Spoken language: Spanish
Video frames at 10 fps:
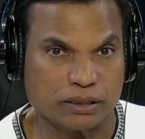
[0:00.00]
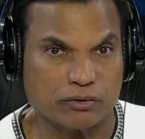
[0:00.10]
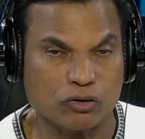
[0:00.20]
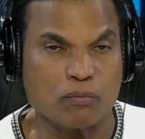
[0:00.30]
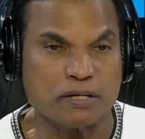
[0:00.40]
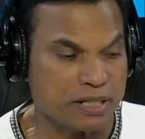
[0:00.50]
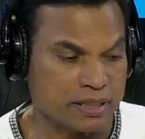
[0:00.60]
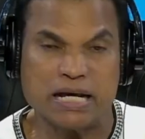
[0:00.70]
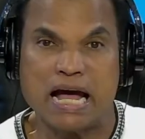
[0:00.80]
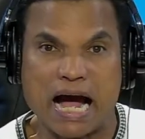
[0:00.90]
Le dijo, don,
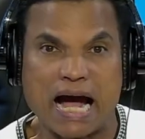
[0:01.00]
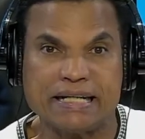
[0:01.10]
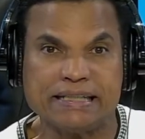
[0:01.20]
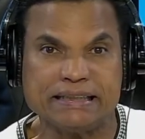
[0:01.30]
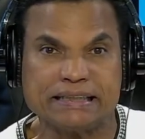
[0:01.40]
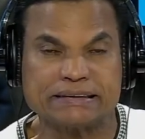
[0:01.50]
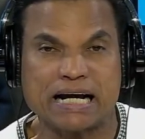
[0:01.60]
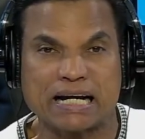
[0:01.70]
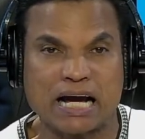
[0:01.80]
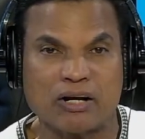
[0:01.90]
miren, ahí
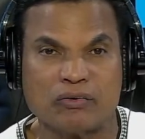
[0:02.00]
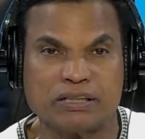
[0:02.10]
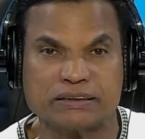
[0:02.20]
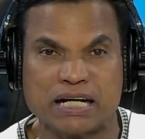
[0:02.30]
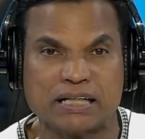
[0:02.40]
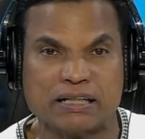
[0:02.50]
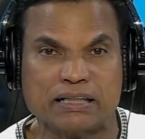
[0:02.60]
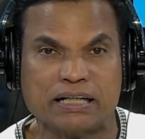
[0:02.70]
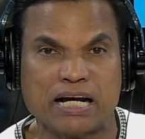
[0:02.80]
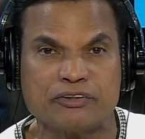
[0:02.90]
está Carlos y está
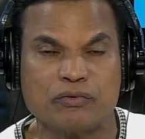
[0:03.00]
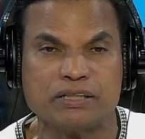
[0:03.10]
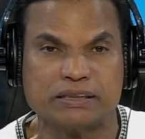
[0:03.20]
Nayoni,